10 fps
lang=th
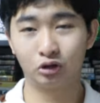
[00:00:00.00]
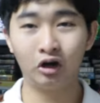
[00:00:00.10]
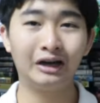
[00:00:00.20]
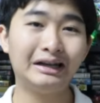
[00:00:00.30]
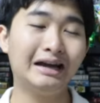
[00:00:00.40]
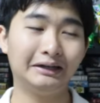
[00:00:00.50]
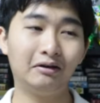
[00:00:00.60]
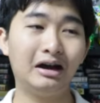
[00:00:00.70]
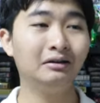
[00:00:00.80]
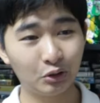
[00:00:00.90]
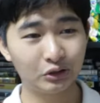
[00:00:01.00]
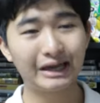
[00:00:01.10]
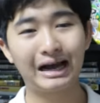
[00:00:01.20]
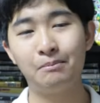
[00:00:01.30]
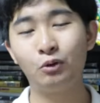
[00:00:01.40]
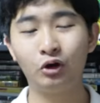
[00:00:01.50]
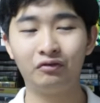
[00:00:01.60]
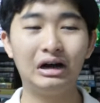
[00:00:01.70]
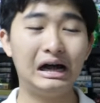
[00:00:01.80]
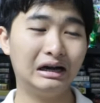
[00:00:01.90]
ถูกต้องก็ได้แต่ว่ามันอยู่ที่คำคน
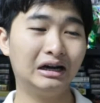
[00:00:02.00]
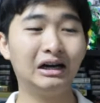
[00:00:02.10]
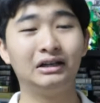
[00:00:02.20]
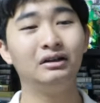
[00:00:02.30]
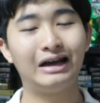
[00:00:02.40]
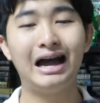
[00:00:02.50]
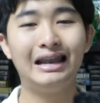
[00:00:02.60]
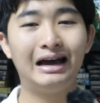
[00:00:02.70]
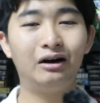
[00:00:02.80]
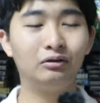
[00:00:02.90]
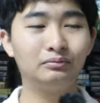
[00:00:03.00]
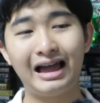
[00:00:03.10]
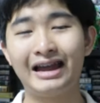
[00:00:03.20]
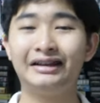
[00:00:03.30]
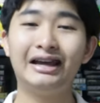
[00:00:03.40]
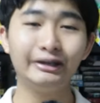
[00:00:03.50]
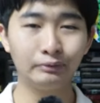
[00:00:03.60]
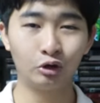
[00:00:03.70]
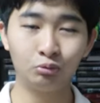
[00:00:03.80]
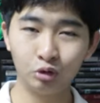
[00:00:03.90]
ว่าสุดท้ายแล้วใครกันแน่ที่
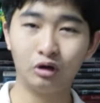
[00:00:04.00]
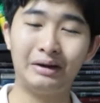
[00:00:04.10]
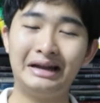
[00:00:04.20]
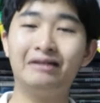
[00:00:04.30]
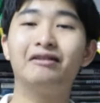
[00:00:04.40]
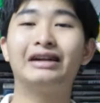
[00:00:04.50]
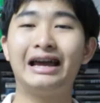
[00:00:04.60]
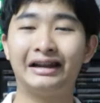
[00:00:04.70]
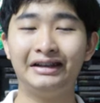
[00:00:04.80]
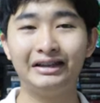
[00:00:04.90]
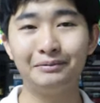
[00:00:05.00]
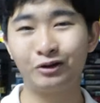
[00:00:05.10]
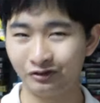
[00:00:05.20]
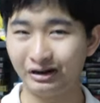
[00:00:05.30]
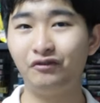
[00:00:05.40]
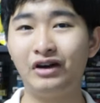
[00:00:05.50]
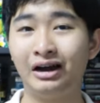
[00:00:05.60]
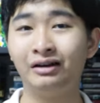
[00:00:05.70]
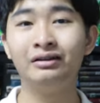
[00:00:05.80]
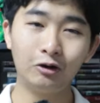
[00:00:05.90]
เป็นคนพูดออกไปแล้วใครกันแน่ที่เป็นคนรับฟั
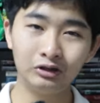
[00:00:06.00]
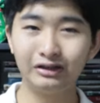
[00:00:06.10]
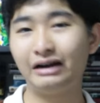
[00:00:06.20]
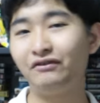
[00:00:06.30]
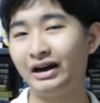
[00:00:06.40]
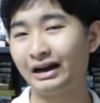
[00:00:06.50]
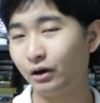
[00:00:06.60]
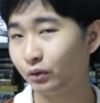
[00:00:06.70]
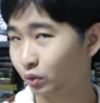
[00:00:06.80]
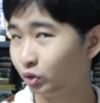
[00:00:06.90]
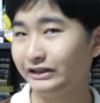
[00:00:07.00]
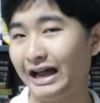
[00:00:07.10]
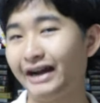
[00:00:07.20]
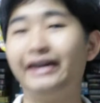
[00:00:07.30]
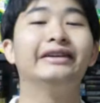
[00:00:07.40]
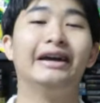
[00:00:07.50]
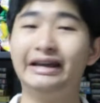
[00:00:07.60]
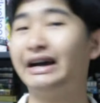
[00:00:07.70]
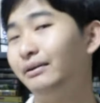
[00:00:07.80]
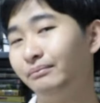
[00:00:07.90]
งแล้วคนที่รับฟังเขารู้สารขนาดไหน
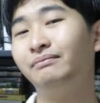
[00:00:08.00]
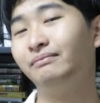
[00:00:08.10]
ครับ